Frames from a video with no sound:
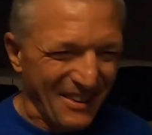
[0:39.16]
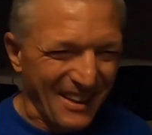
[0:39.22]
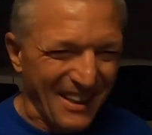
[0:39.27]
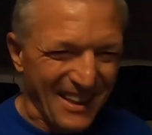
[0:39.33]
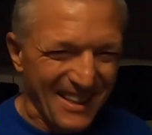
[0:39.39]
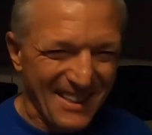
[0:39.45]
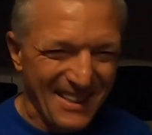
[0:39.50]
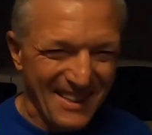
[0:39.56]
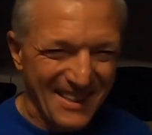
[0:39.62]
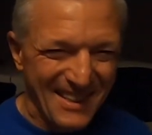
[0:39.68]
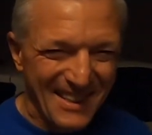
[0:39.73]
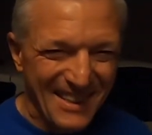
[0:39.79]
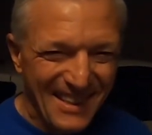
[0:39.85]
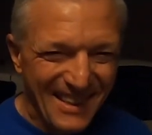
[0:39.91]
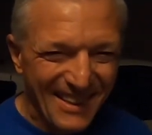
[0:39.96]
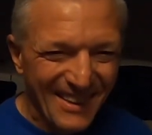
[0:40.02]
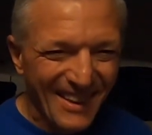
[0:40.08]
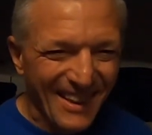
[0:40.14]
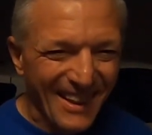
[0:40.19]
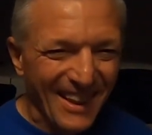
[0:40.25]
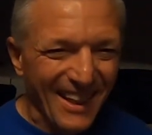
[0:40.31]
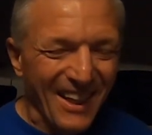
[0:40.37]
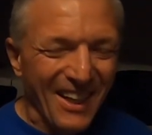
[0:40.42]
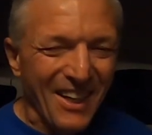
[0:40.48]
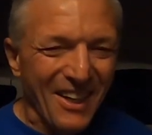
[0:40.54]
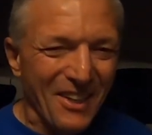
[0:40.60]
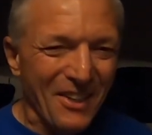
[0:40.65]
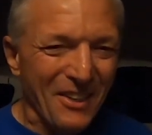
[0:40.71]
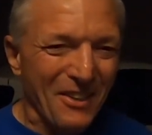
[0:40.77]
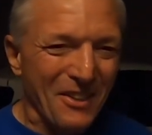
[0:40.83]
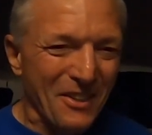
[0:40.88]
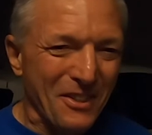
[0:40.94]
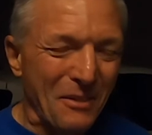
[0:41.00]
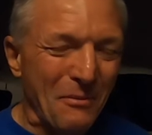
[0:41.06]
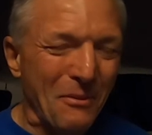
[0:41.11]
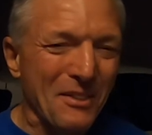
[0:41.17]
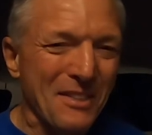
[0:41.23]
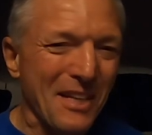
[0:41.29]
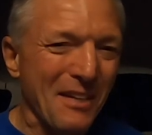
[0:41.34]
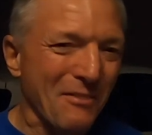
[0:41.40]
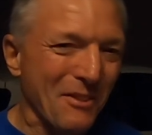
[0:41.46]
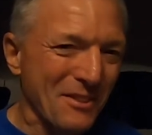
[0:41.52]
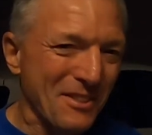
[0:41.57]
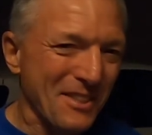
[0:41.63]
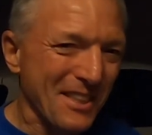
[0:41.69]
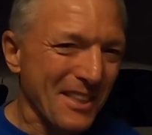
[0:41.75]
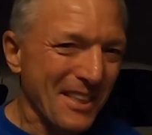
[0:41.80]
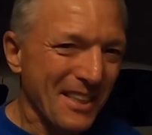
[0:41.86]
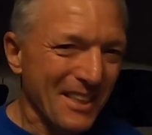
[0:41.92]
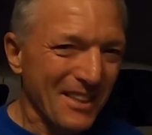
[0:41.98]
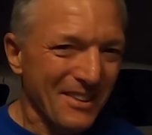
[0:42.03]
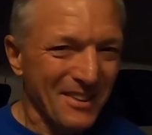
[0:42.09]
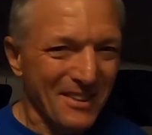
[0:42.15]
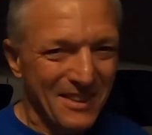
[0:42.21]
voilà, c'est dit. je commence à avancer,